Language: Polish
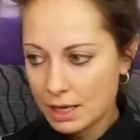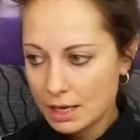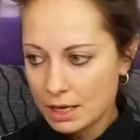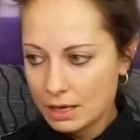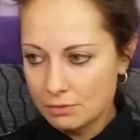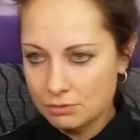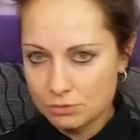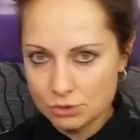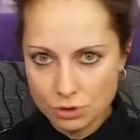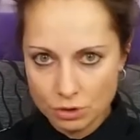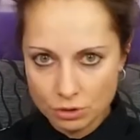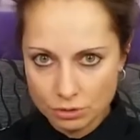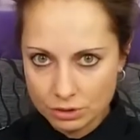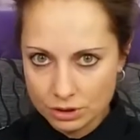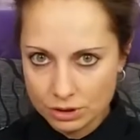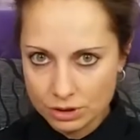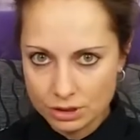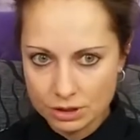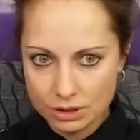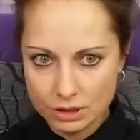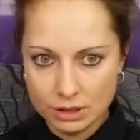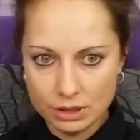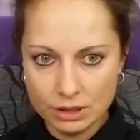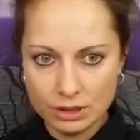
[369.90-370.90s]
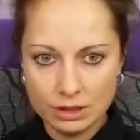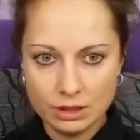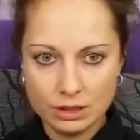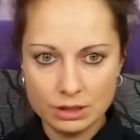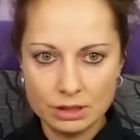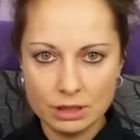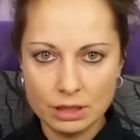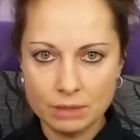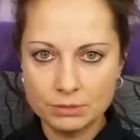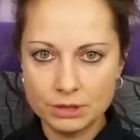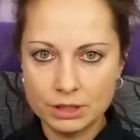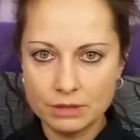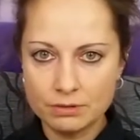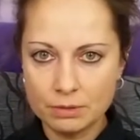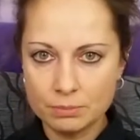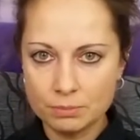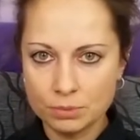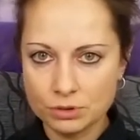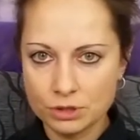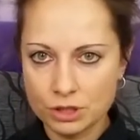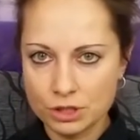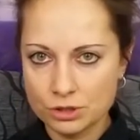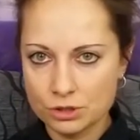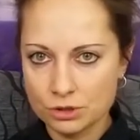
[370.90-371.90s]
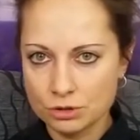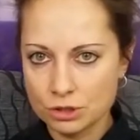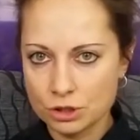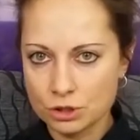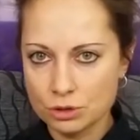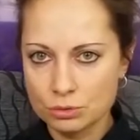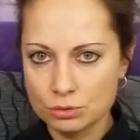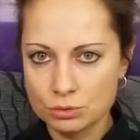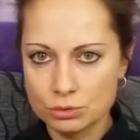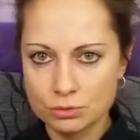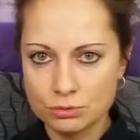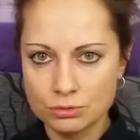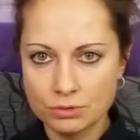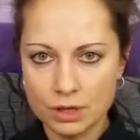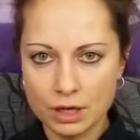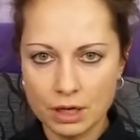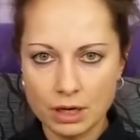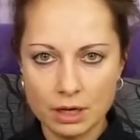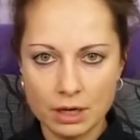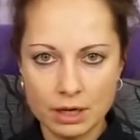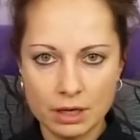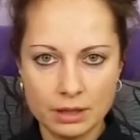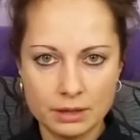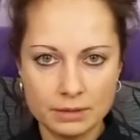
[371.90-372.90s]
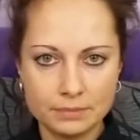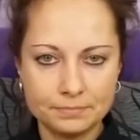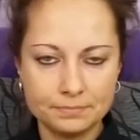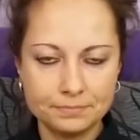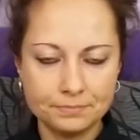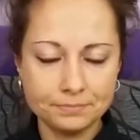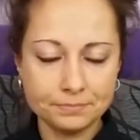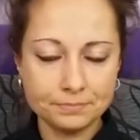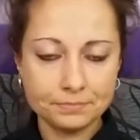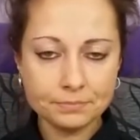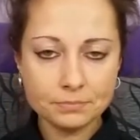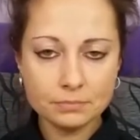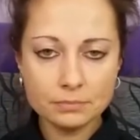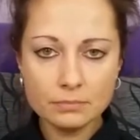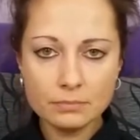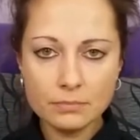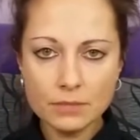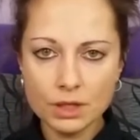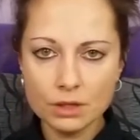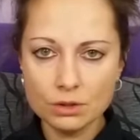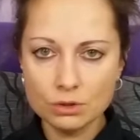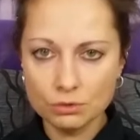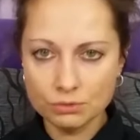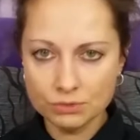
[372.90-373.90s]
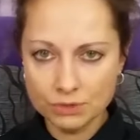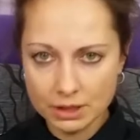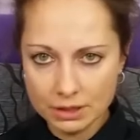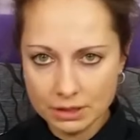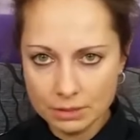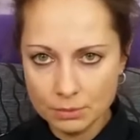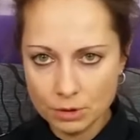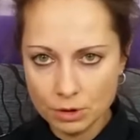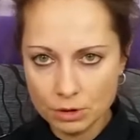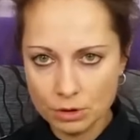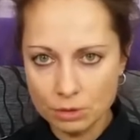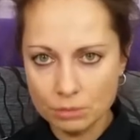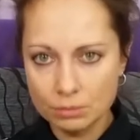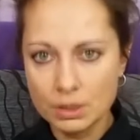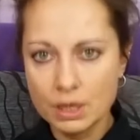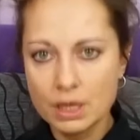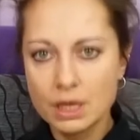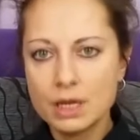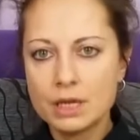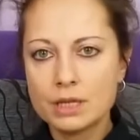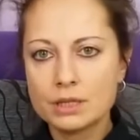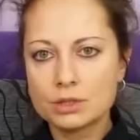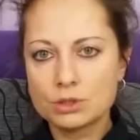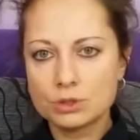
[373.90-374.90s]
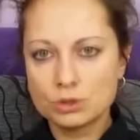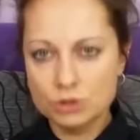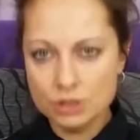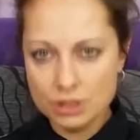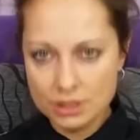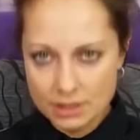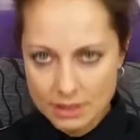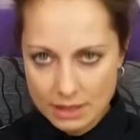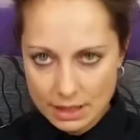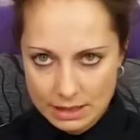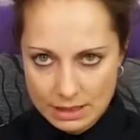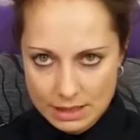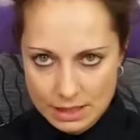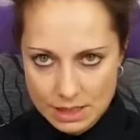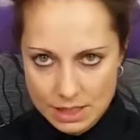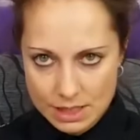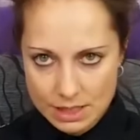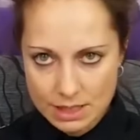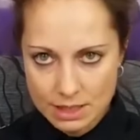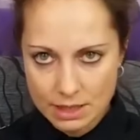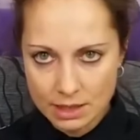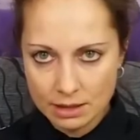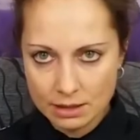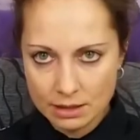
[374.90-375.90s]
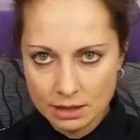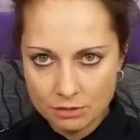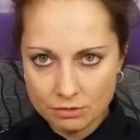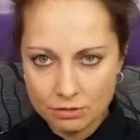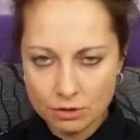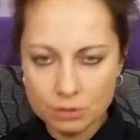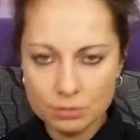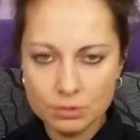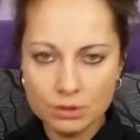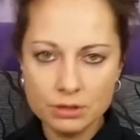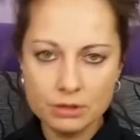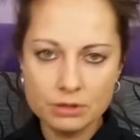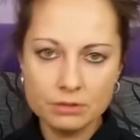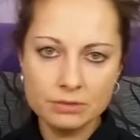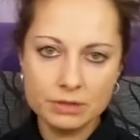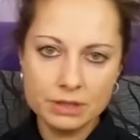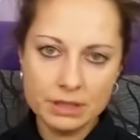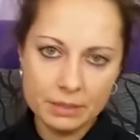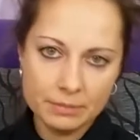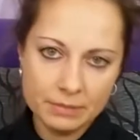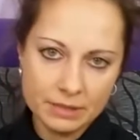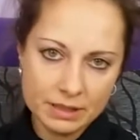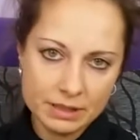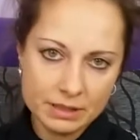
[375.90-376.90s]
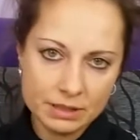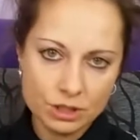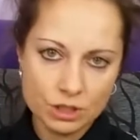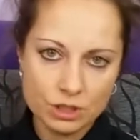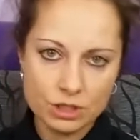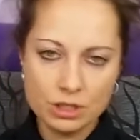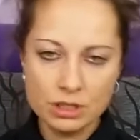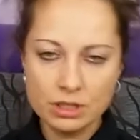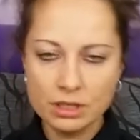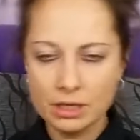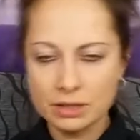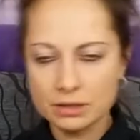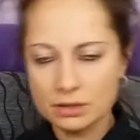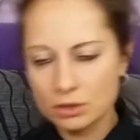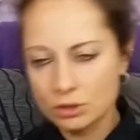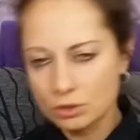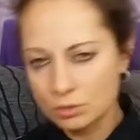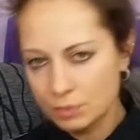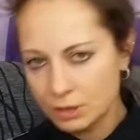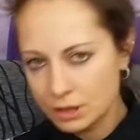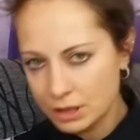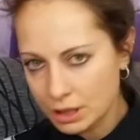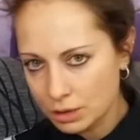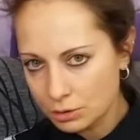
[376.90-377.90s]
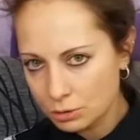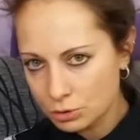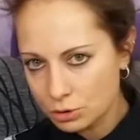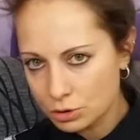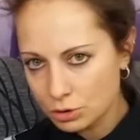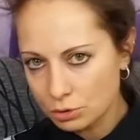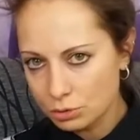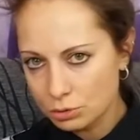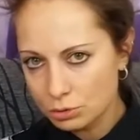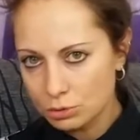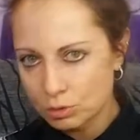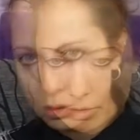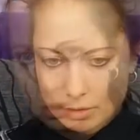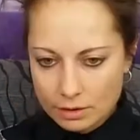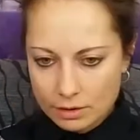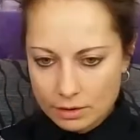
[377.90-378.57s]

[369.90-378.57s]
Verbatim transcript: wrzody i tam, nie wiem, podrażniona śluzówka, to wtedy mogą skorzystać z innej formy witaminy C, czyli askorbinianu sodu,